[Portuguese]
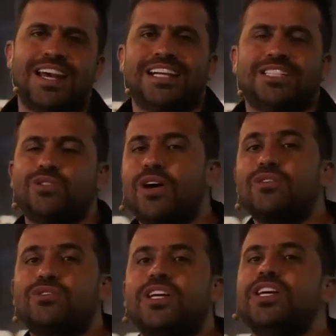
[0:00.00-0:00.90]
Só que é
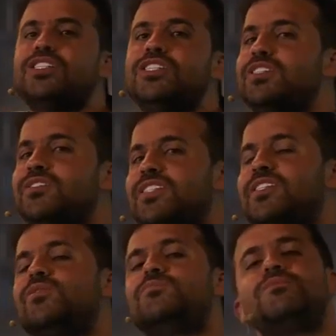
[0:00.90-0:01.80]
o seguinte, se tiver
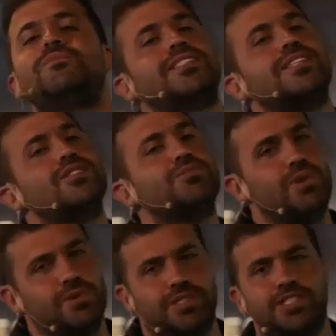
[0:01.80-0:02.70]
5 mil maçãs
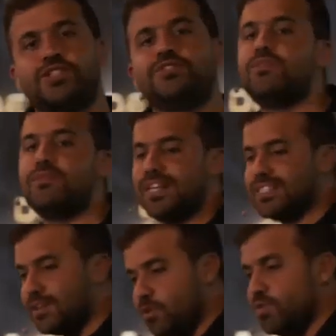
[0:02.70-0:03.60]
boas e tiver uma
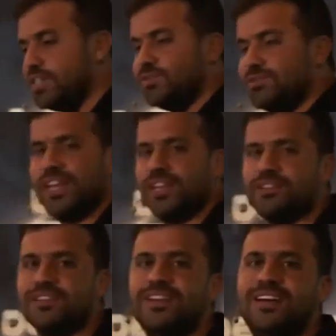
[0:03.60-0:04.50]
maçã ruim no meio,
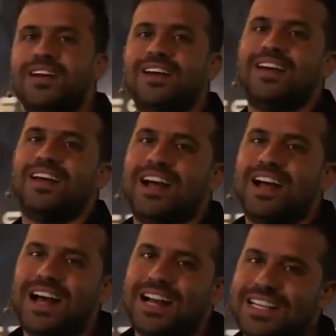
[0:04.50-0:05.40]

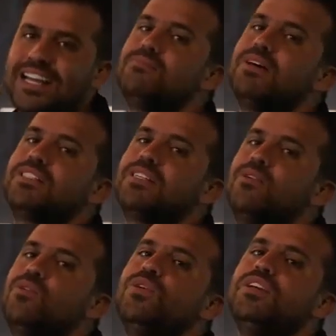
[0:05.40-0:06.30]
aquela maçã
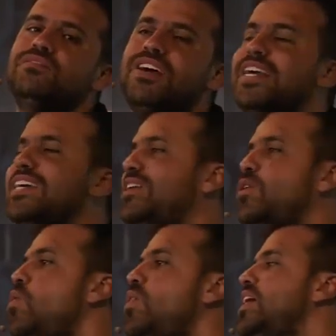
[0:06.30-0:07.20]
ruim vai
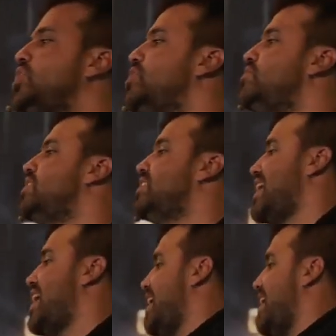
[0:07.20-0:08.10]

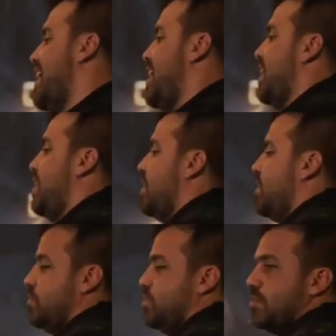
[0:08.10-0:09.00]
coletivizar a,
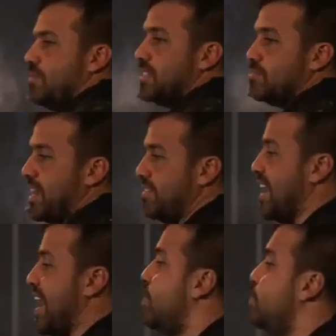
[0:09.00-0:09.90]
vou chamar essa palavra,
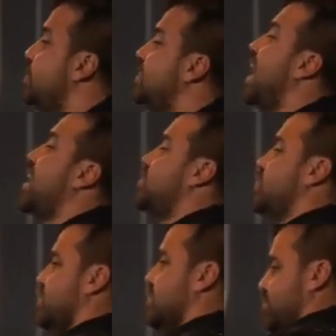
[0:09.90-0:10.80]
a
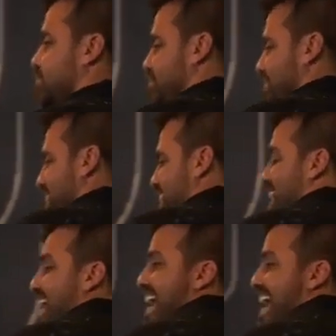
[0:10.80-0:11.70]
ruindade.
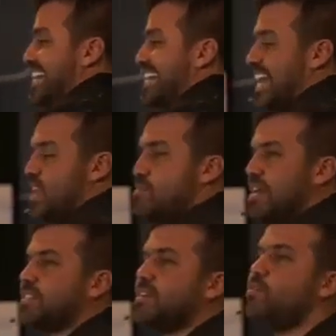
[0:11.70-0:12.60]
Aquela
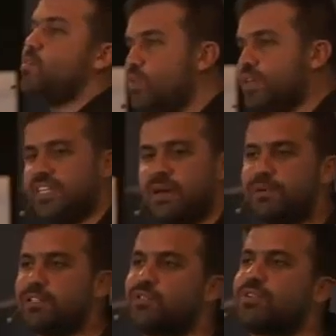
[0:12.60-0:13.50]
maçã ruim, é
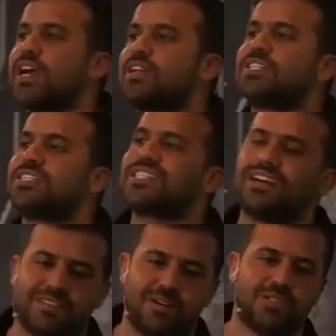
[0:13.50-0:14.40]
por isso que eu quero te
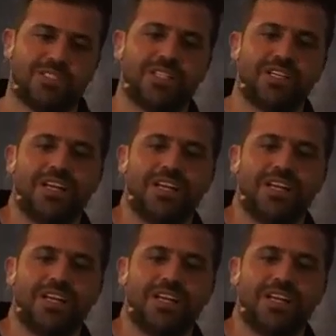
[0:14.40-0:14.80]
destravar hoje.